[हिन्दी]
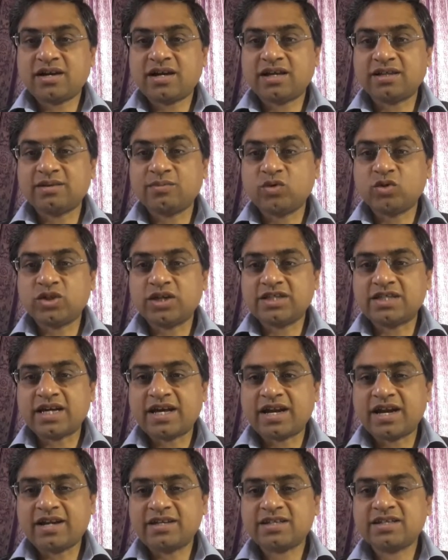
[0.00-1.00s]
ख़त्म होता
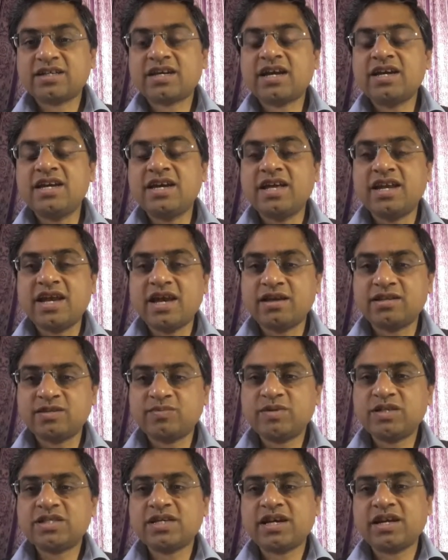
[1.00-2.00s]
जा रहा है कई
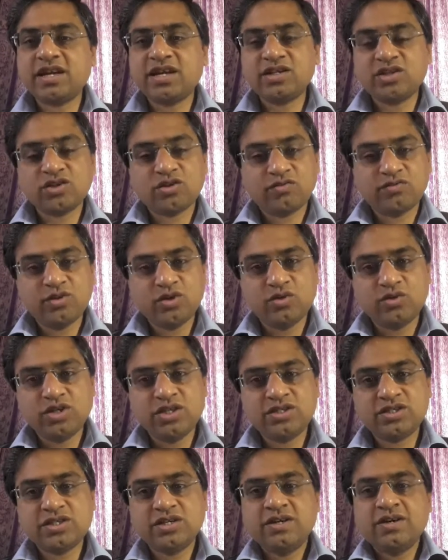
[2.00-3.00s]
एरियाज़ में सेग्रीगेशन ऑफ
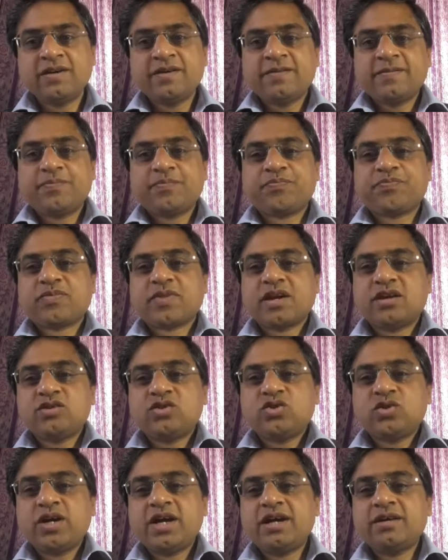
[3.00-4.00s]
ड्यूटीज़
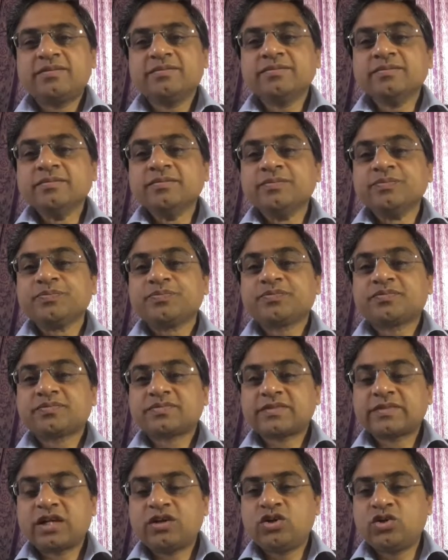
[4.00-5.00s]
जो है
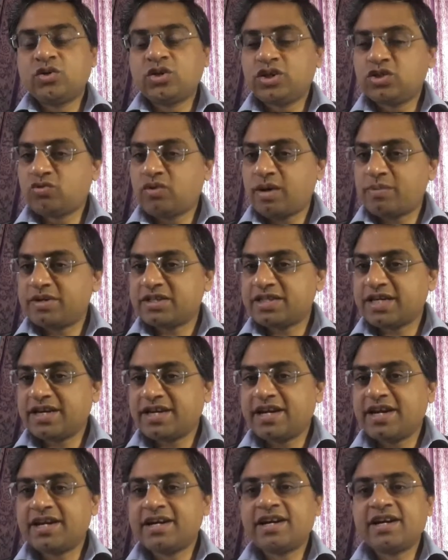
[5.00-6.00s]
ड्यूटीज़ वहाँ पर
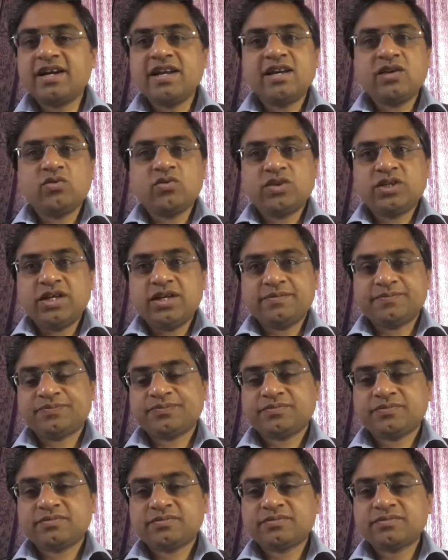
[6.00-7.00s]
सेग्रीगेटेड नहीं होती हैं
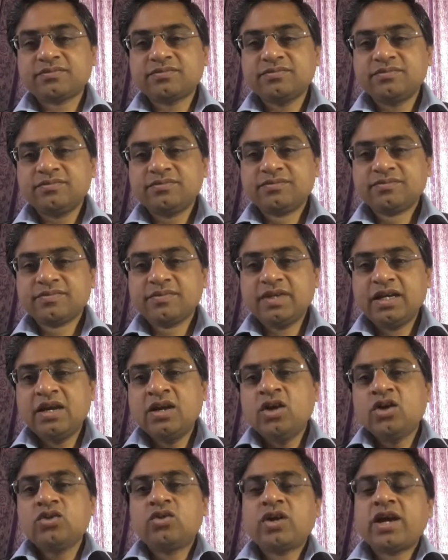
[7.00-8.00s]

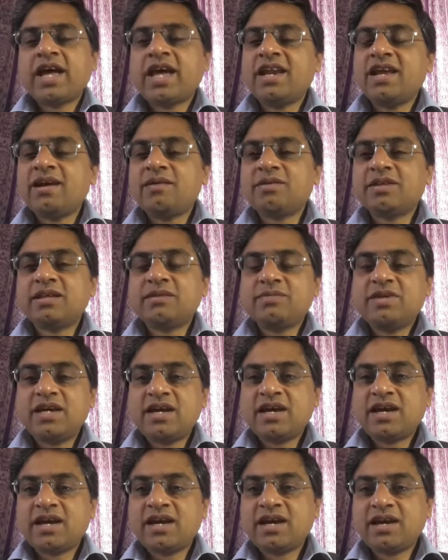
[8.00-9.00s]
तो कहने का मतलब
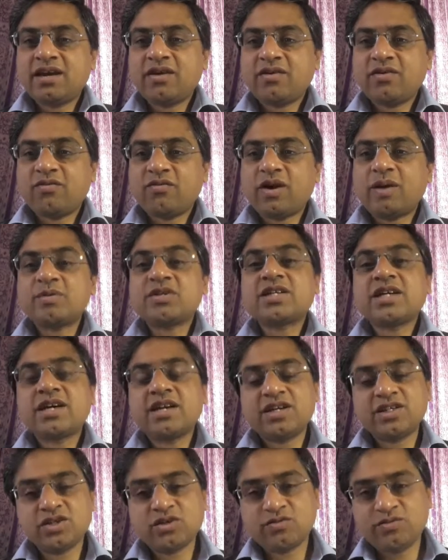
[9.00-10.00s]
ये है वहाँ पर
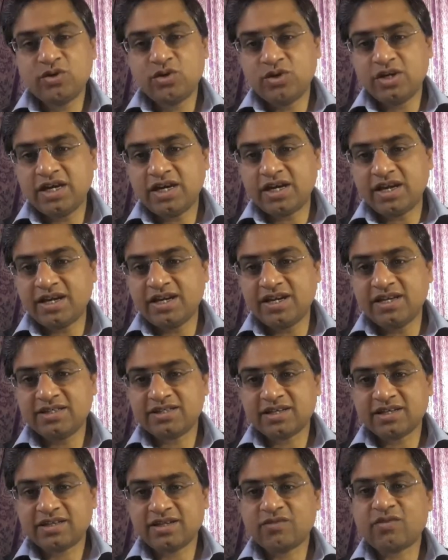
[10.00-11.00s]
सेग्रीगेशन ऑफ ड्यूटी कर ही
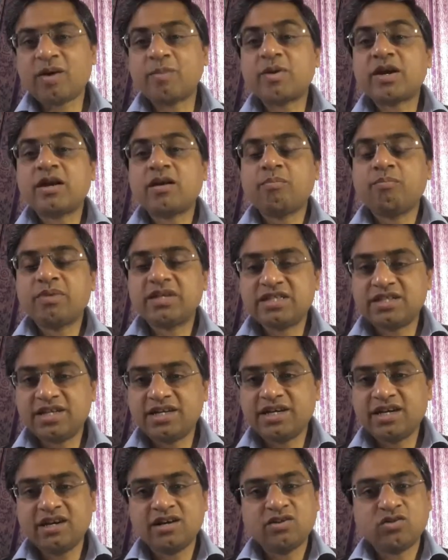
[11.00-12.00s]
नहीं सकते वहाँ पर
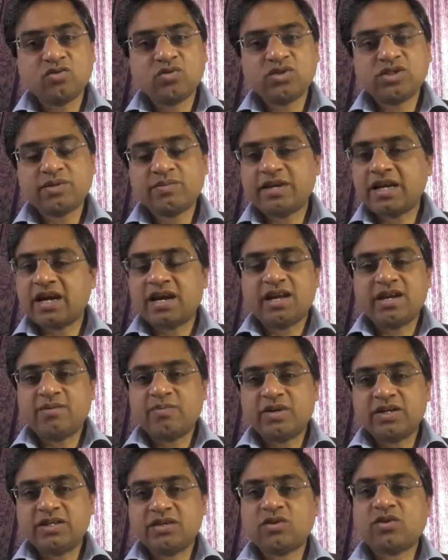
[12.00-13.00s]
कंपेंसेटिंग कंट्रोल्स हमें
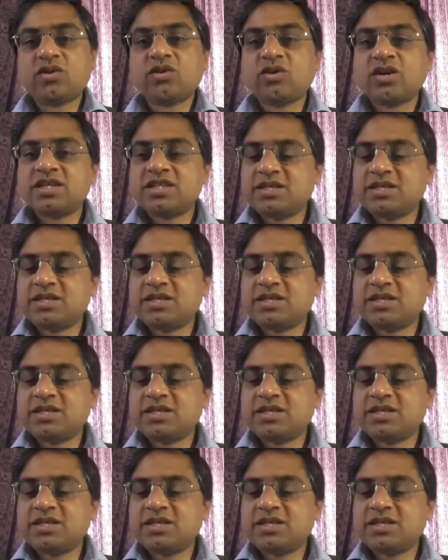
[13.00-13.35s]
लगाने पड़ते हैं और